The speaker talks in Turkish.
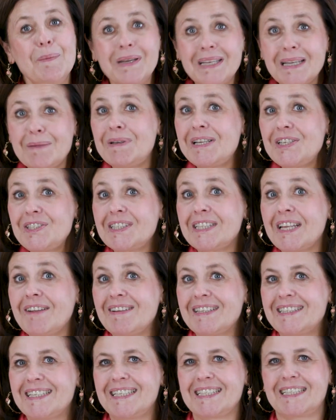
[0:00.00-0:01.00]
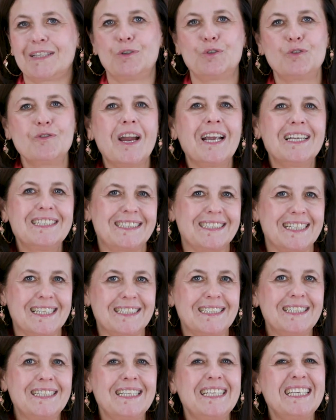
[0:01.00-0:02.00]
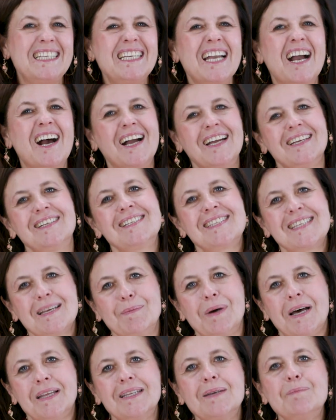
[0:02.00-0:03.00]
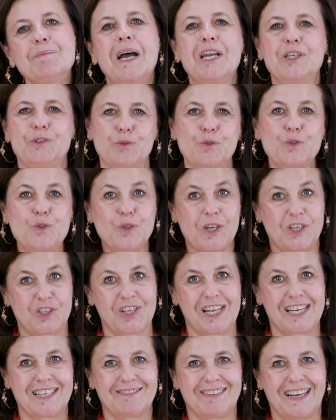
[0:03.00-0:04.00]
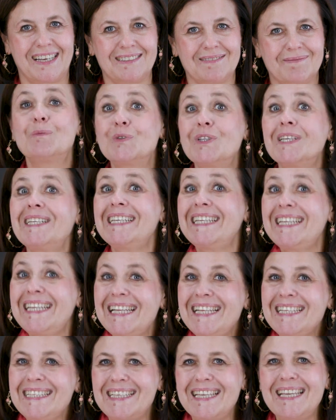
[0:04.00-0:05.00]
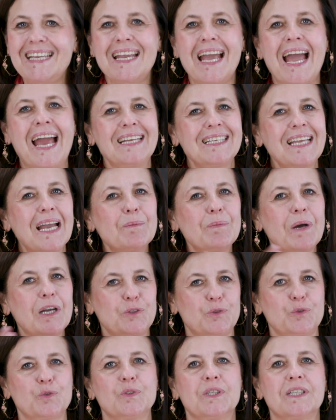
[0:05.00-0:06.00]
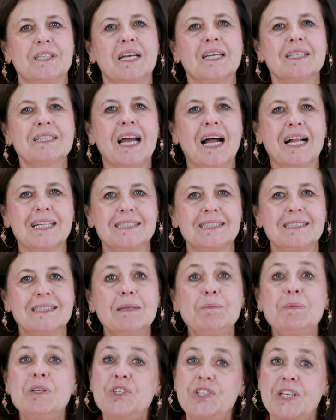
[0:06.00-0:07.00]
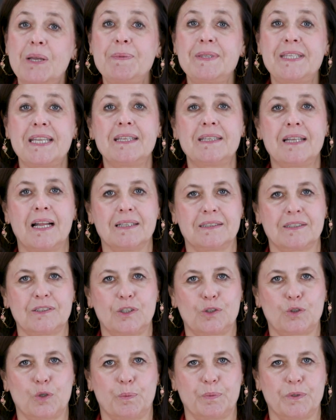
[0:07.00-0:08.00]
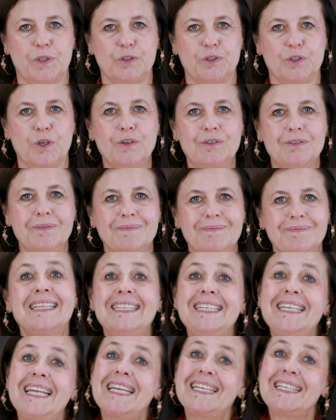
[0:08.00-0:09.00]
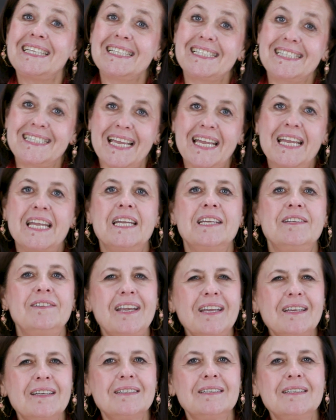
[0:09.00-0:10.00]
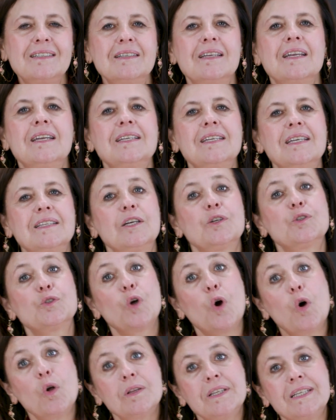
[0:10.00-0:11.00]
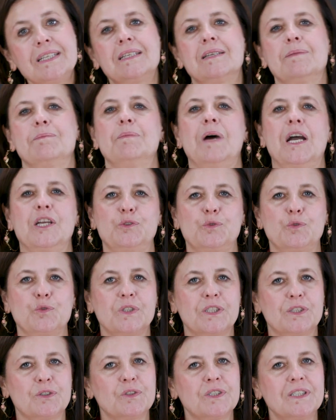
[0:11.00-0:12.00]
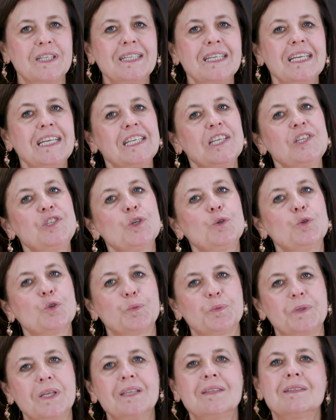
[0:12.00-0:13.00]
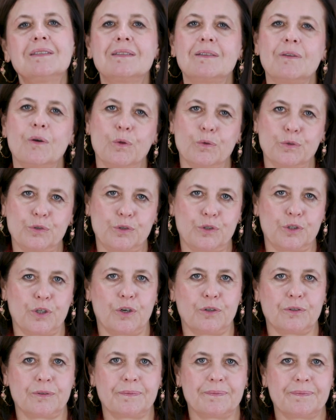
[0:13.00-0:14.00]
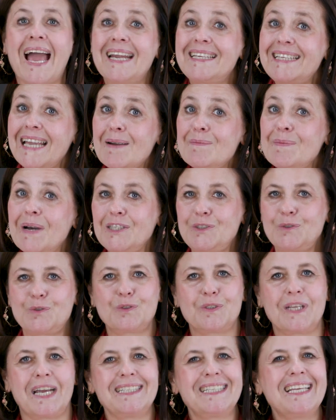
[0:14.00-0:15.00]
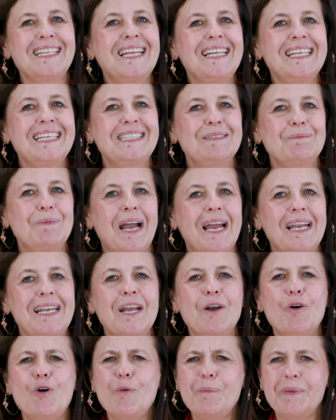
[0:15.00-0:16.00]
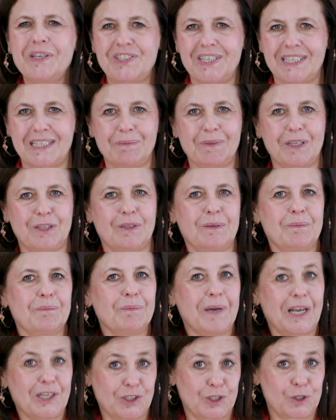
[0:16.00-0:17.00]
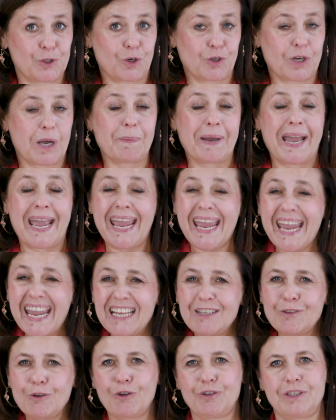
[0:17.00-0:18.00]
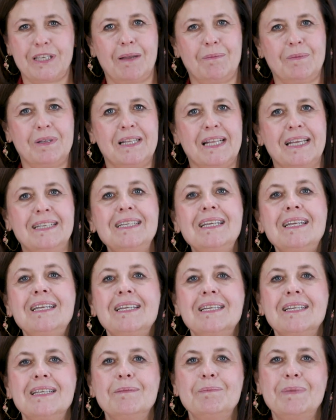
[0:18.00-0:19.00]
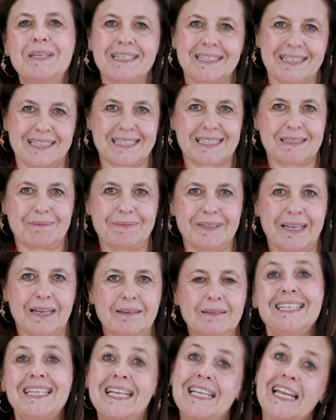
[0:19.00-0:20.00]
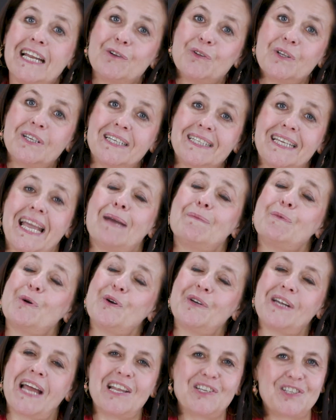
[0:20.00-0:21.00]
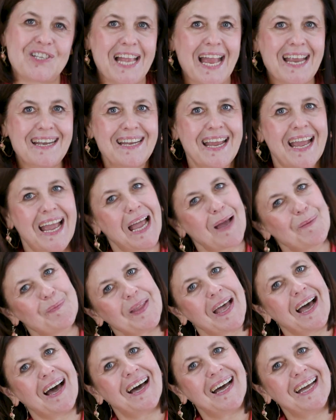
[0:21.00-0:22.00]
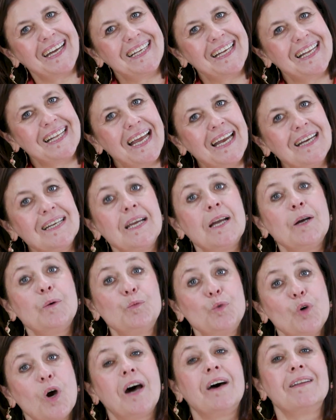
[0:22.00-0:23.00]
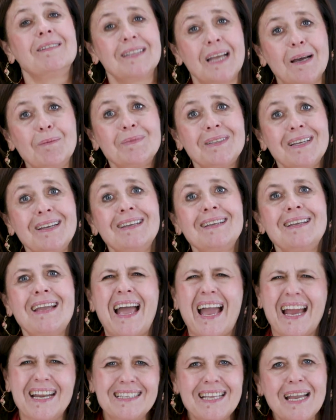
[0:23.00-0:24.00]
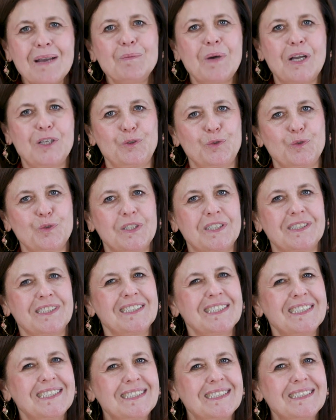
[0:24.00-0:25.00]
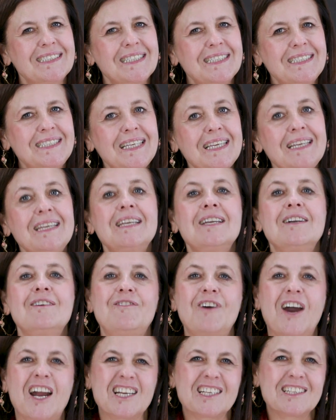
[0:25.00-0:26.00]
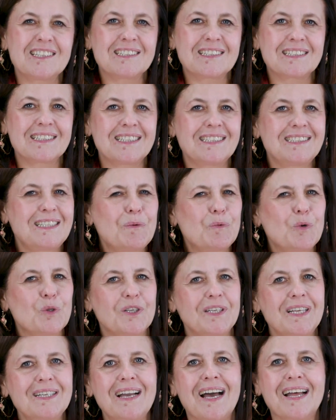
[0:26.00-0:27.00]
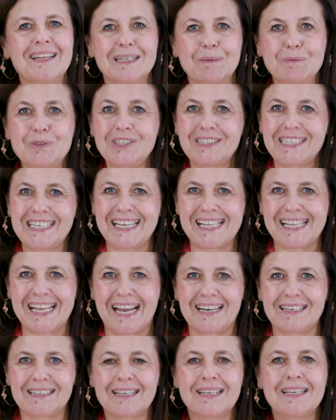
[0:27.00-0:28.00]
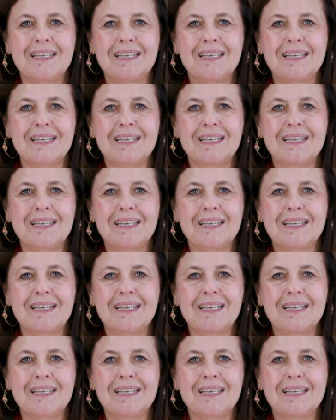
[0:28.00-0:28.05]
Amerika Birleşik Devletleri'ndeki üniversitelerin iki ayrı zamanda başvuru süreçleri var. Bunların ilki erken başvuruları adı altında bir şemsiyenin altında toplanıyor. Diğeri ise regular ya da rolling başvuruları olarak ikinci grupta oluşuyor. Erken başvurular genel itibariyle 15 Ekim'de başlıyor ama en önemlileri 1 Kasım'da. Genel olarak hem öğrenciler hem de aileler bu anlamda erken başvuruların arasındaki farklılıkları tam olarak anlamış değiller.